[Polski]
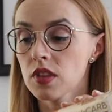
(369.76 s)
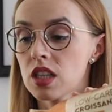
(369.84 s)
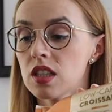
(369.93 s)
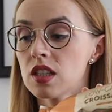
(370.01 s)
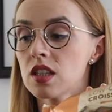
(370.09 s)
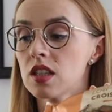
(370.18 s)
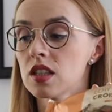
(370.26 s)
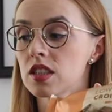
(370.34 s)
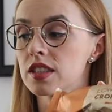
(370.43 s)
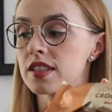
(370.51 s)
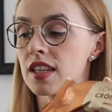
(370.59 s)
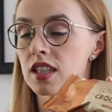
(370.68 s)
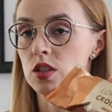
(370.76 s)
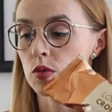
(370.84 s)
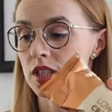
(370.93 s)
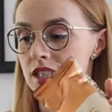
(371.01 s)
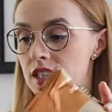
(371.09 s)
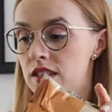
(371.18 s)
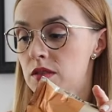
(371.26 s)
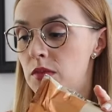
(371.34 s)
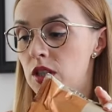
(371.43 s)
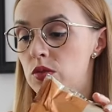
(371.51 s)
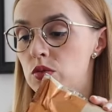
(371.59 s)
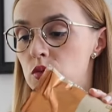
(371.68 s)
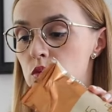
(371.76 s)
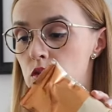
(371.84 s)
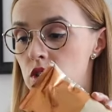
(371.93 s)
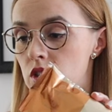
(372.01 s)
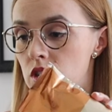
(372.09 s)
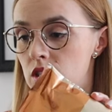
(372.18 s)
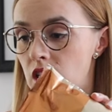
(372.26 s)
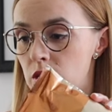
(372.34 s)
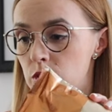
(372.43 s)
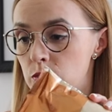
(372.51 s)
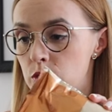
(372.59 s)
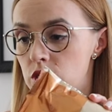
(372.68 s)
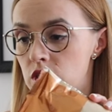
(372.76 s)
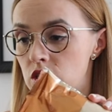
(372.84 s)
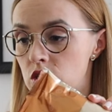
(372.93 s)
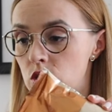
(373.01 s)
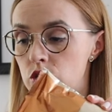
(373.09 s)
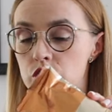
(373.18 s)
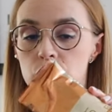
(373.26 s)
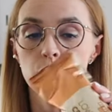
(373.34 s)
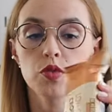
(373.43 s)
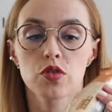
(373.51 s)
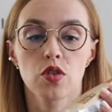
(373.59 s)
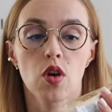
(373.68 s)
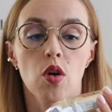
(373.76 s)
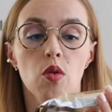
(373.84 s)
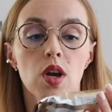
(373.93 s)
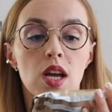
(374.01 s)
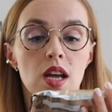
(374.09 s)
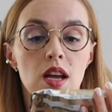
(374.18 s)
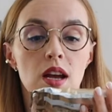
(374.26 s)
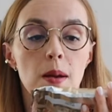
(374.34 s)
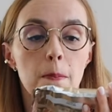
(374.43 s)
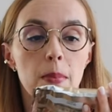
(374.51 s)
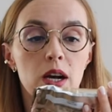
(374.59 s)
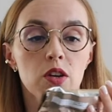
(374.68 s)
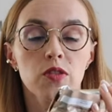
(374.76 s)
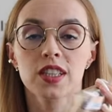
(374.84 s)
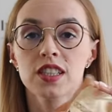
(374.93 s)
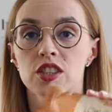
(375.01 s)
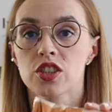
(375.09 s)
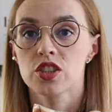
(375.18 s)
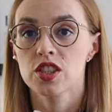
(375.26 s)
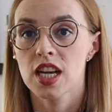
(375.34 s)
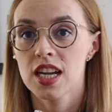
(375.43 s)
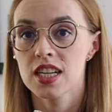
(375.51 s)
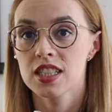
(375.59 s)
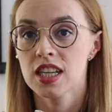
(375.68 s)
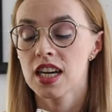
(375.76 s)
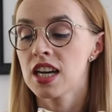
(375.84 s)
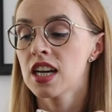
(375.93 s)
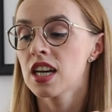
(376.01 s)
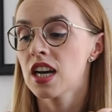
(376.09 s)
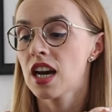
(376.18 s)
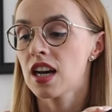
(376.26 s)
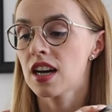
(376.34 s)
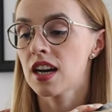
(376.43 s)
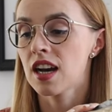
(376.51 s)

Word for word: E, I te kruasanty mają długi termin przydatności, bo są e, pakowane szczelnie, e,